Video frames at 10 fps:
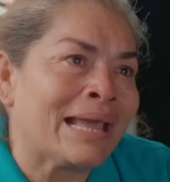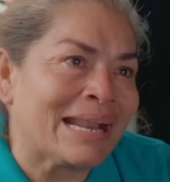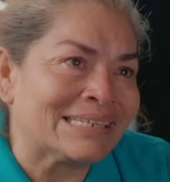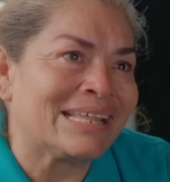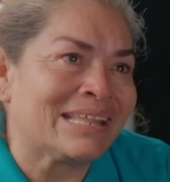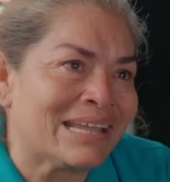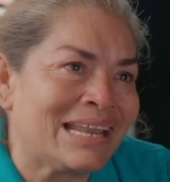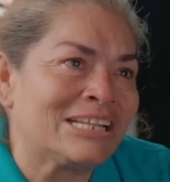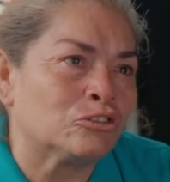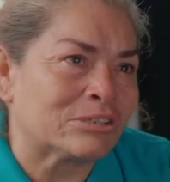gracia de
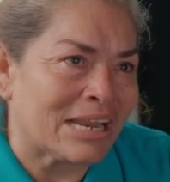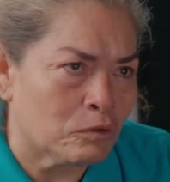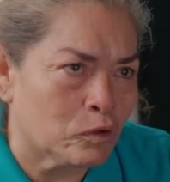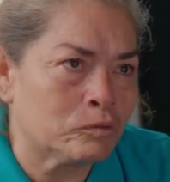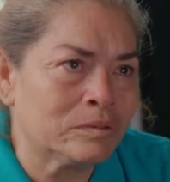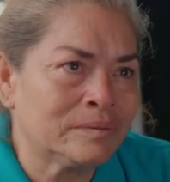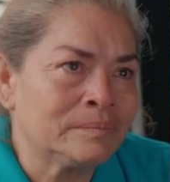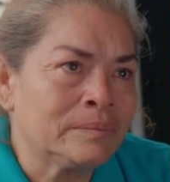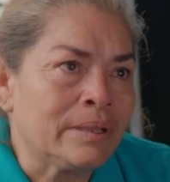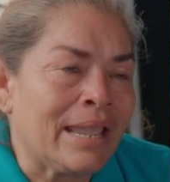Él en su salud,
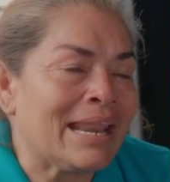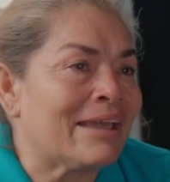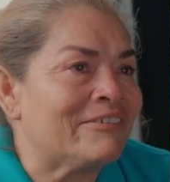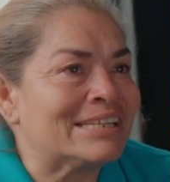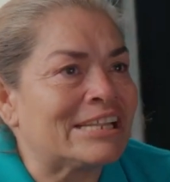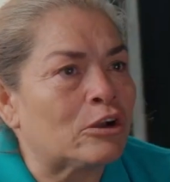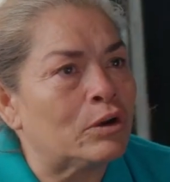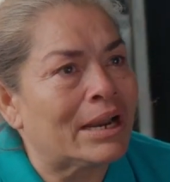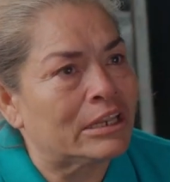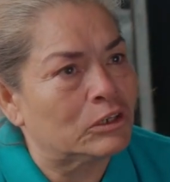en la vida
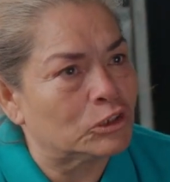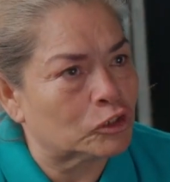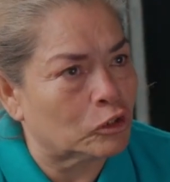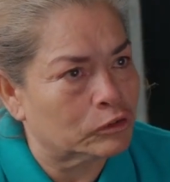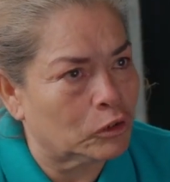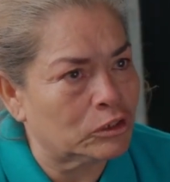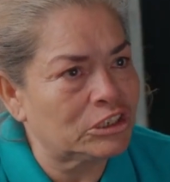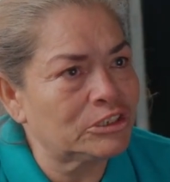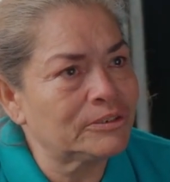secular de nosotros todos.